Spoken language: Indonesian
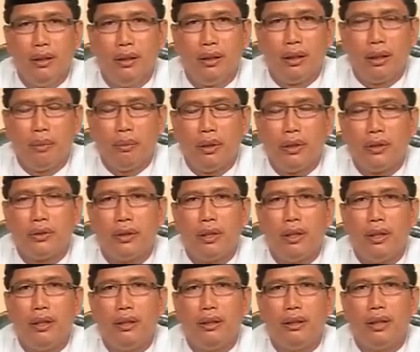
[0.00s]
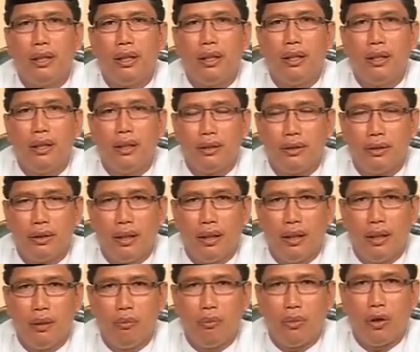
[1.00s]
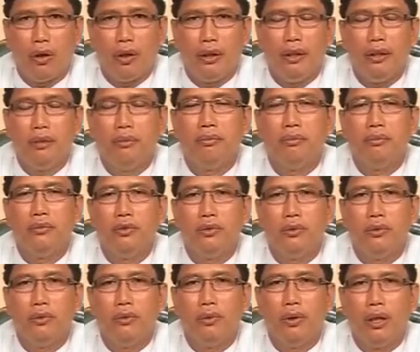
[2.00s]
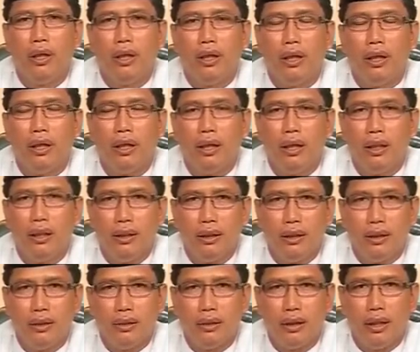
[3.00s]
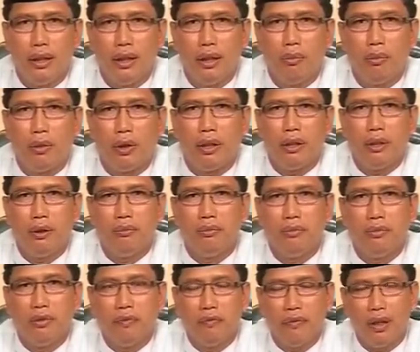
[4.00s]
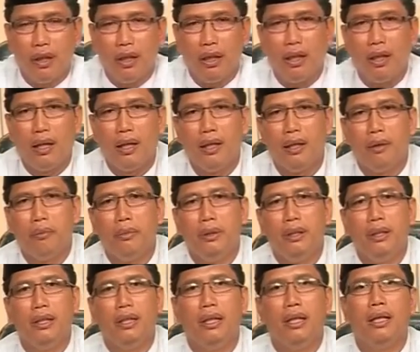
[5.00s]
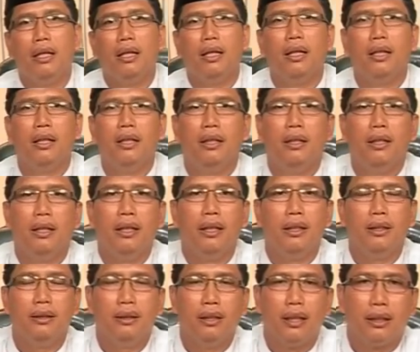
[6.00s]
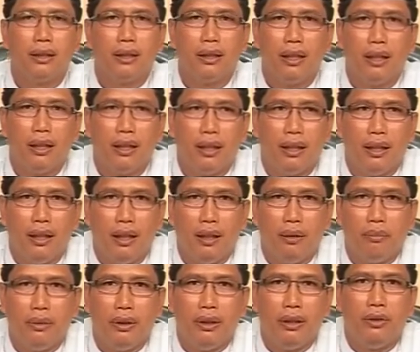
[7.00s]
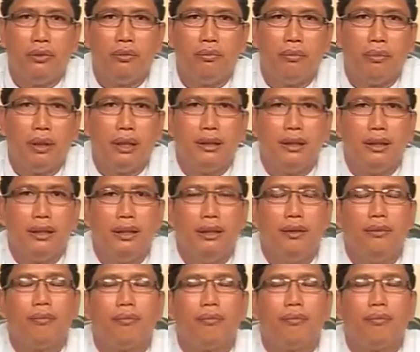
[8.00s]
Kama sallaita ala sayyidina Ibrahim wa ala ali sayyidina Ibrahim fil alamina innaka Hamidum Majid.